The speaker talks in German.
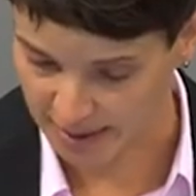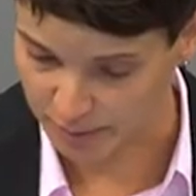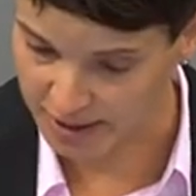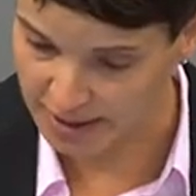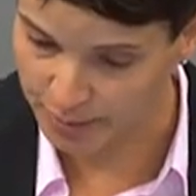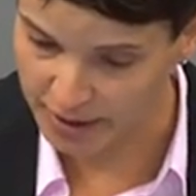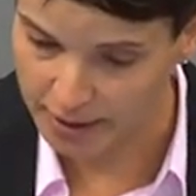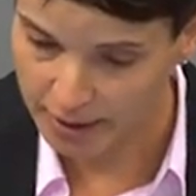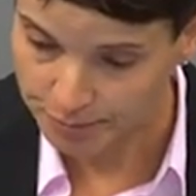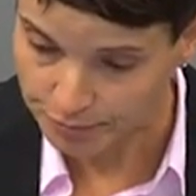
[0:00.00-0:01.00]
Bassam
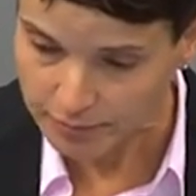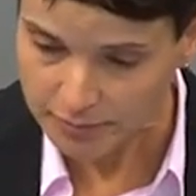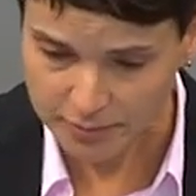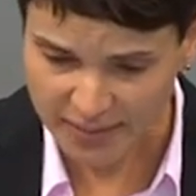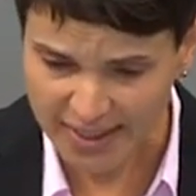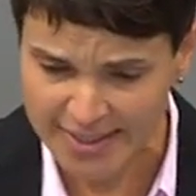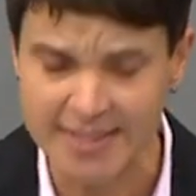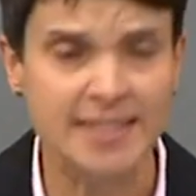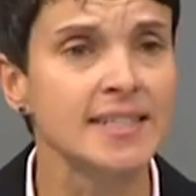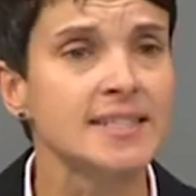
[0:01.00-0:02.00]
Tibi,
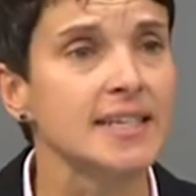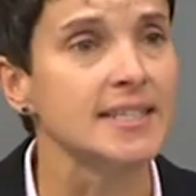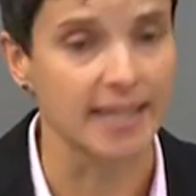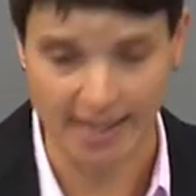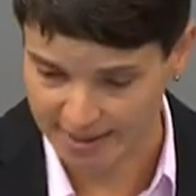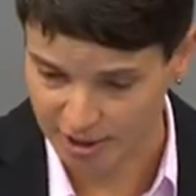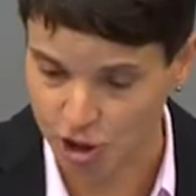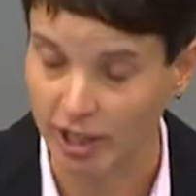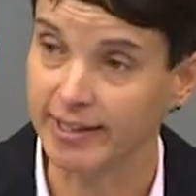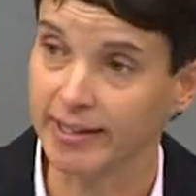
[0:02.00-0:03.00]
sieht diese Idee als
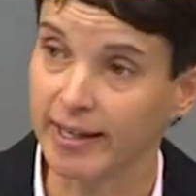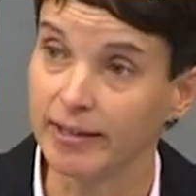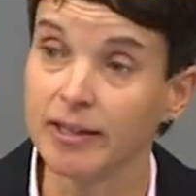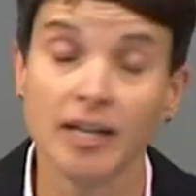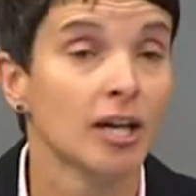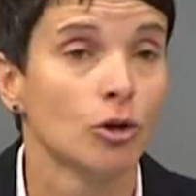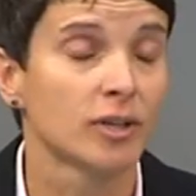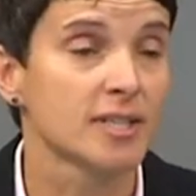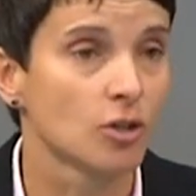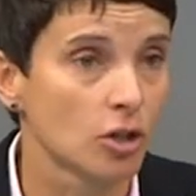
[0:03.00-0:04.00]
gescheitert an.
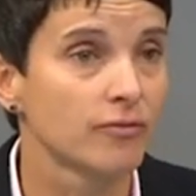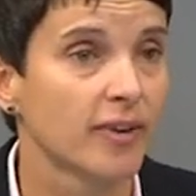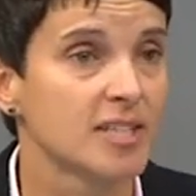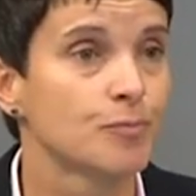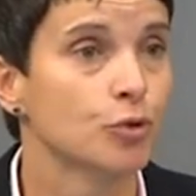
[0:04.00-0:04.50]
Und das sollten wir als